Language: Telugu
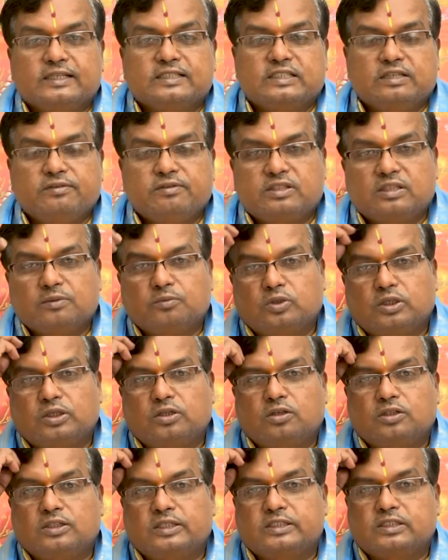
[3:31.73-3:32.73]
జీవితము
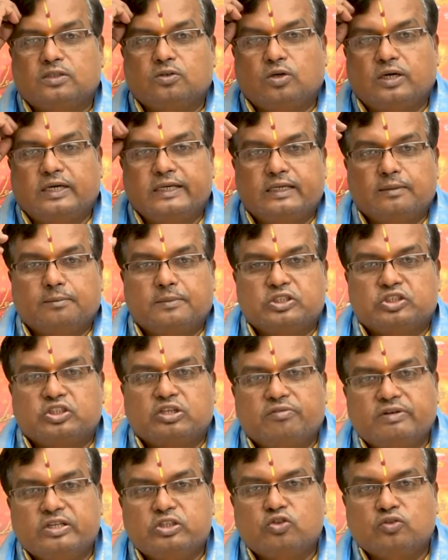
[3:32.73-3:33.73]
రెండో దశలో అంటే మధ్య
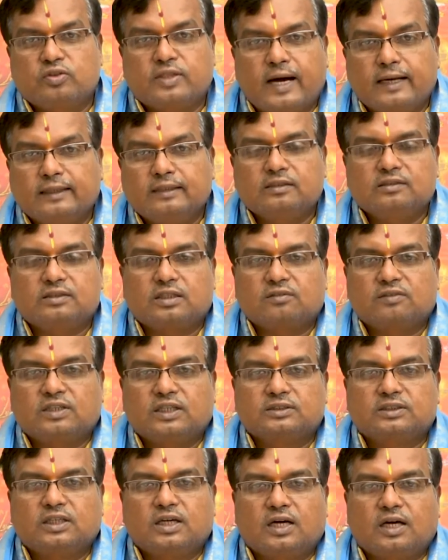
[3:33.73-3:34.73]
వయస్సు దాటిన
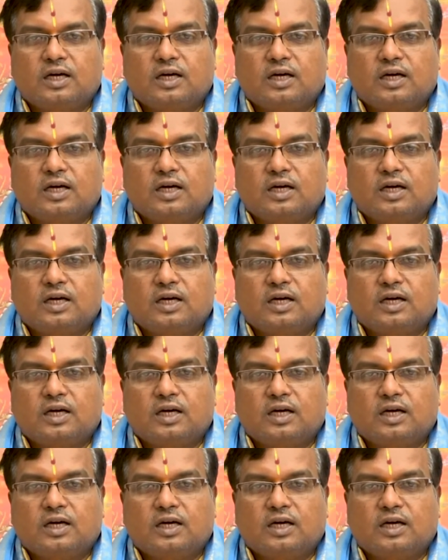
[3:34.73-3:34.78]
తర్వాత